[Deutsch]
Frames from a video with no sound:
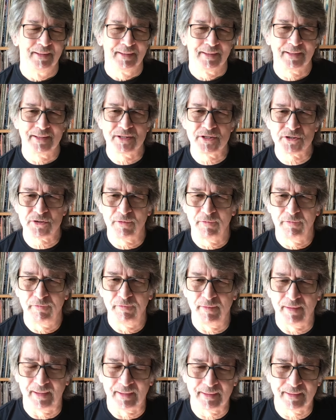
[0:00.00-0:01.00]
Christoph
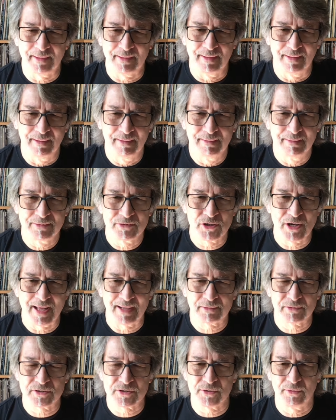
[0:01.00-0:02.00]
Franke,
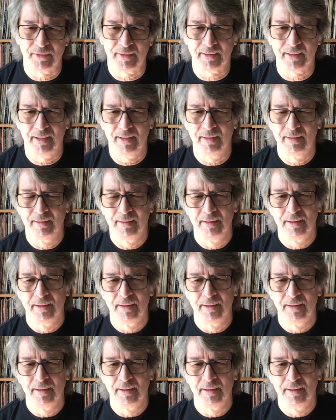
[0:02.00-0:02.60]
Schlagzeuger,